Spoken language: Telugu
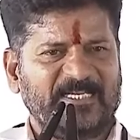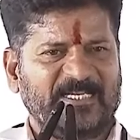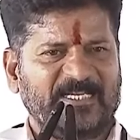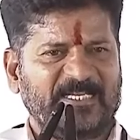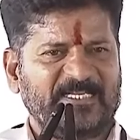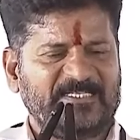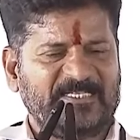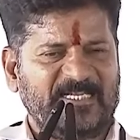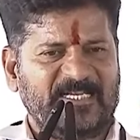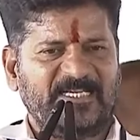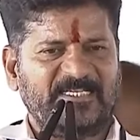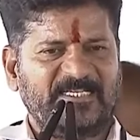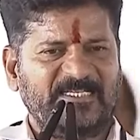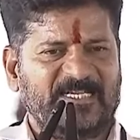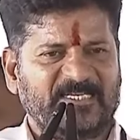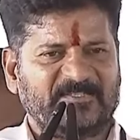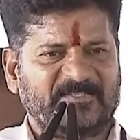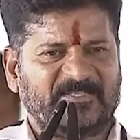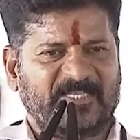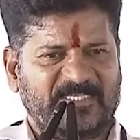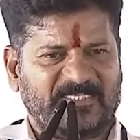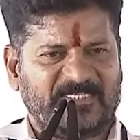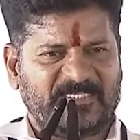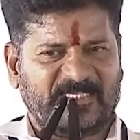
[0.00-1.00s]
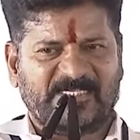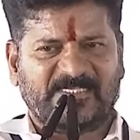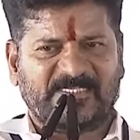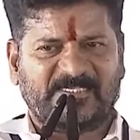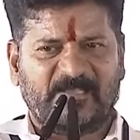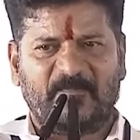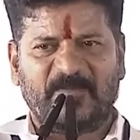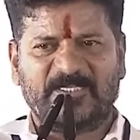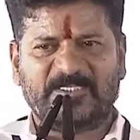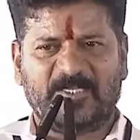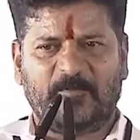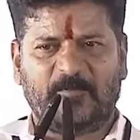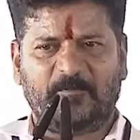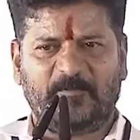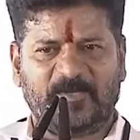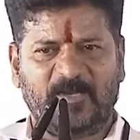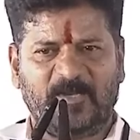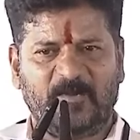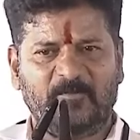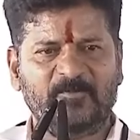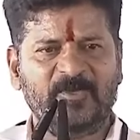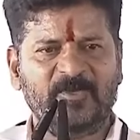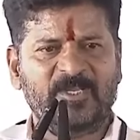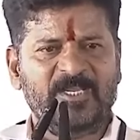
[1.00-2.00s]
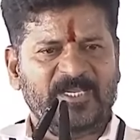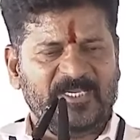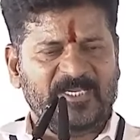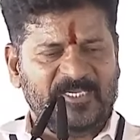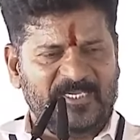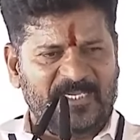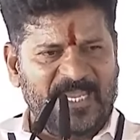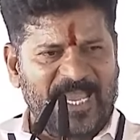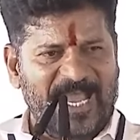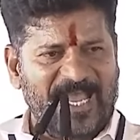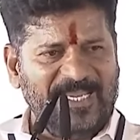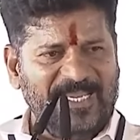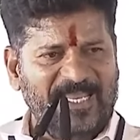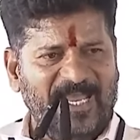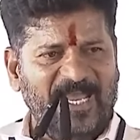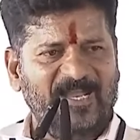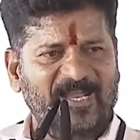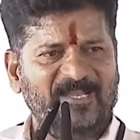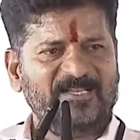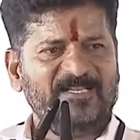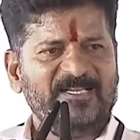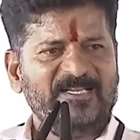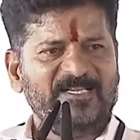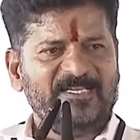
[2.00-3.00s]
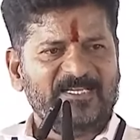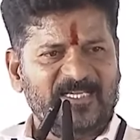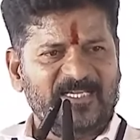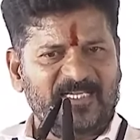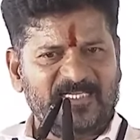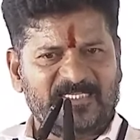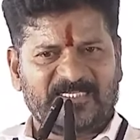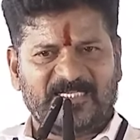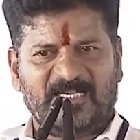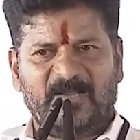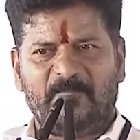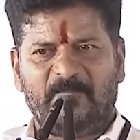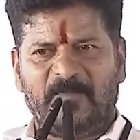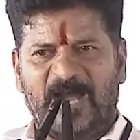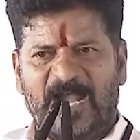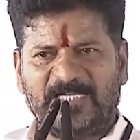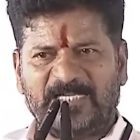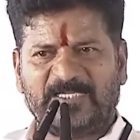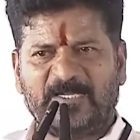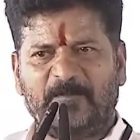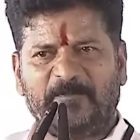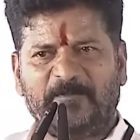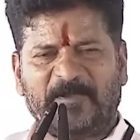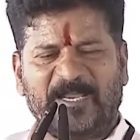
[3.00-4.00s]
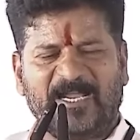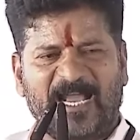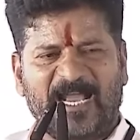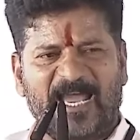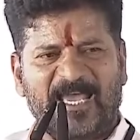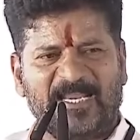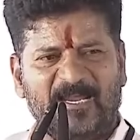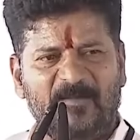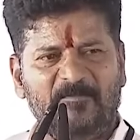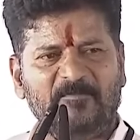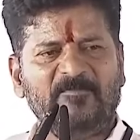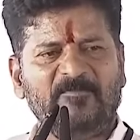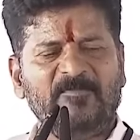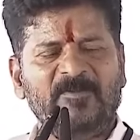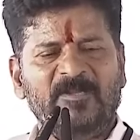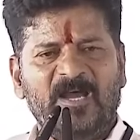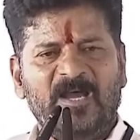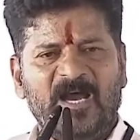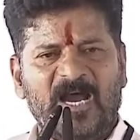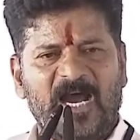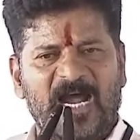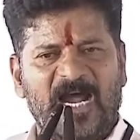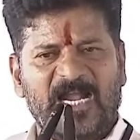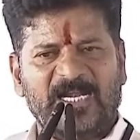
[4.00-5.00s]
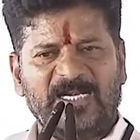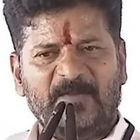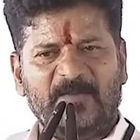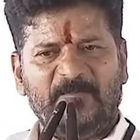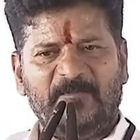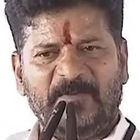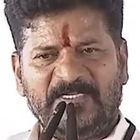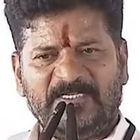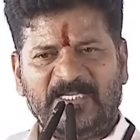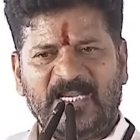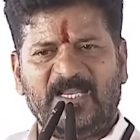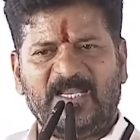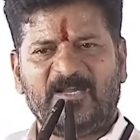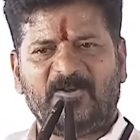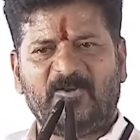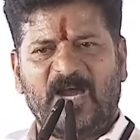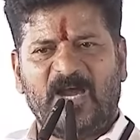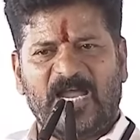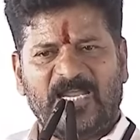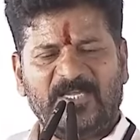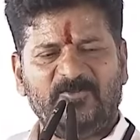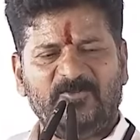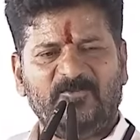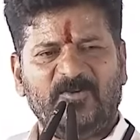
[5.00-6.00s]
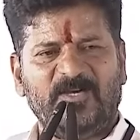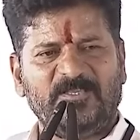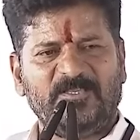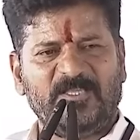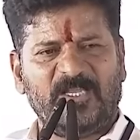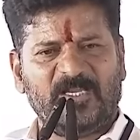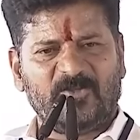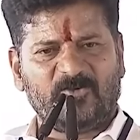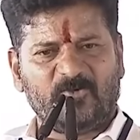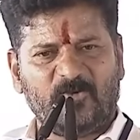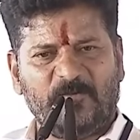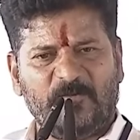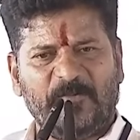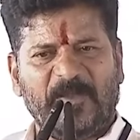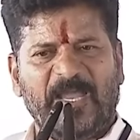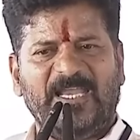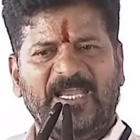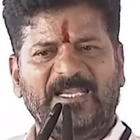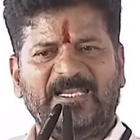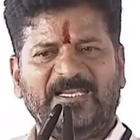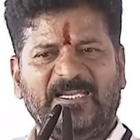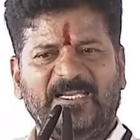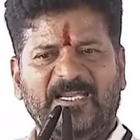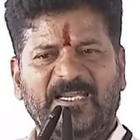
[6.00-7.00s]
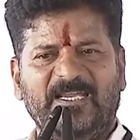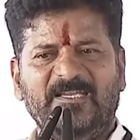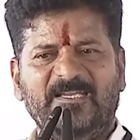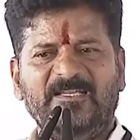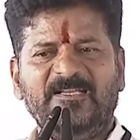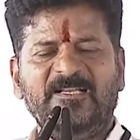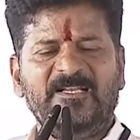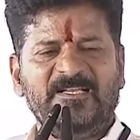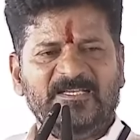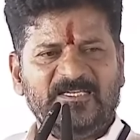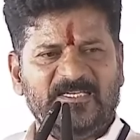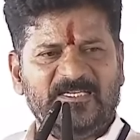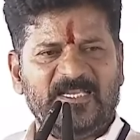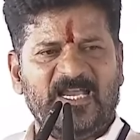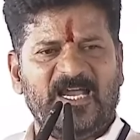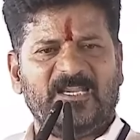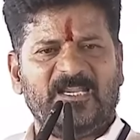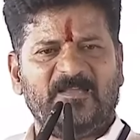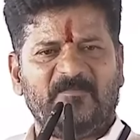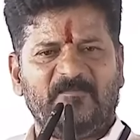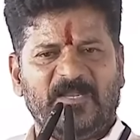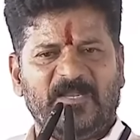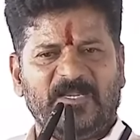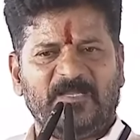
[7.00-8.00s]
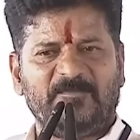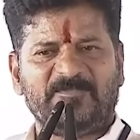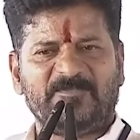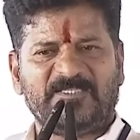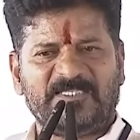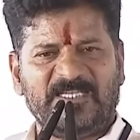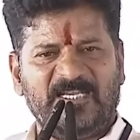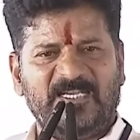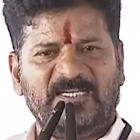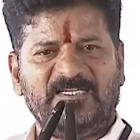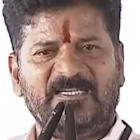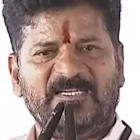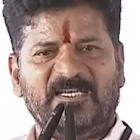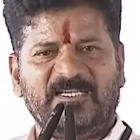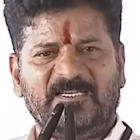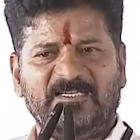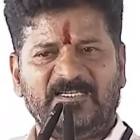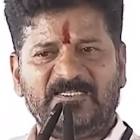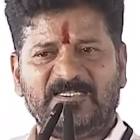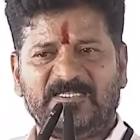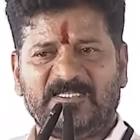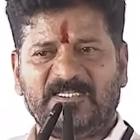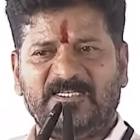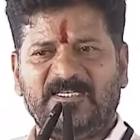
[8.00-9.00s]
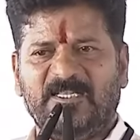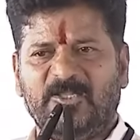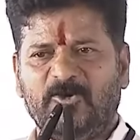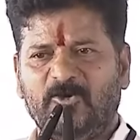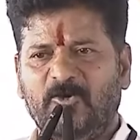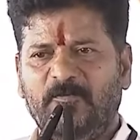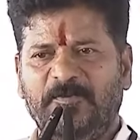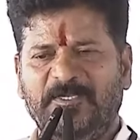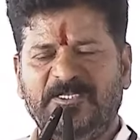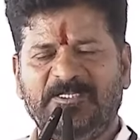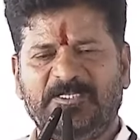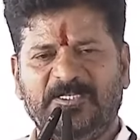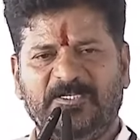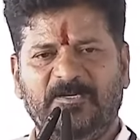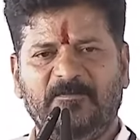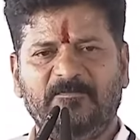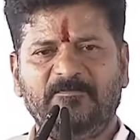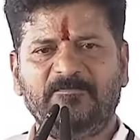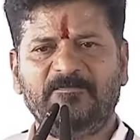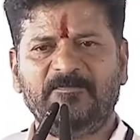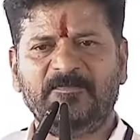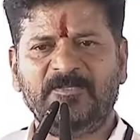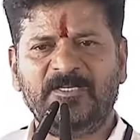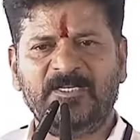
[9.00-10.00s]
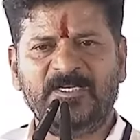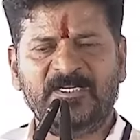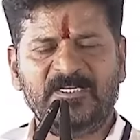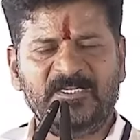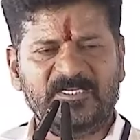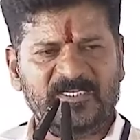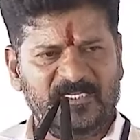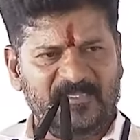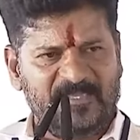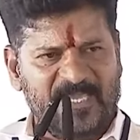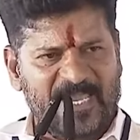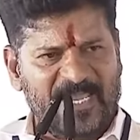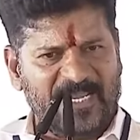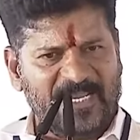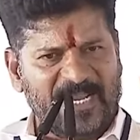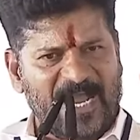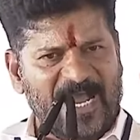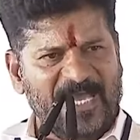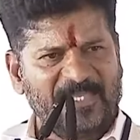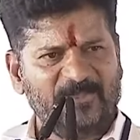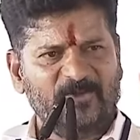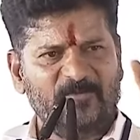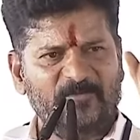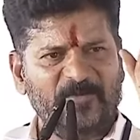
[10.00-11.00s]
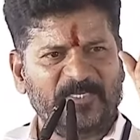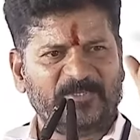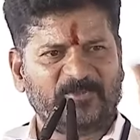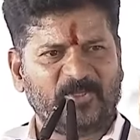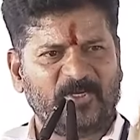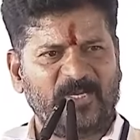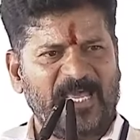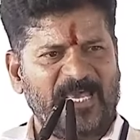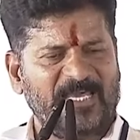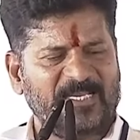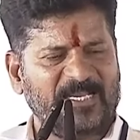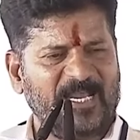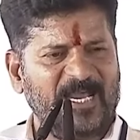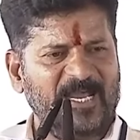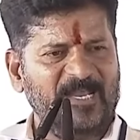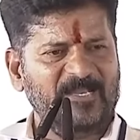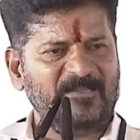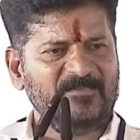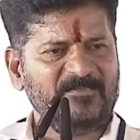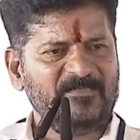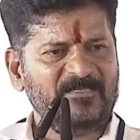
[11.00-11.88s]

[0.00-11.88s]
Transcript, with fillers: ఇంటికి సిలిండర్ తెచ్చిస్తామని చెప్పినాం ఇవాళ ఇచ్చిన మాట ప్రకారం ఆడబిడ్డలకు ఐదు వందల రూపాయలకే ఇవాళ మనం సిలిండర్ ఇచ్చి నిరూపించినాం ఇదే కాదు మిత్రులారా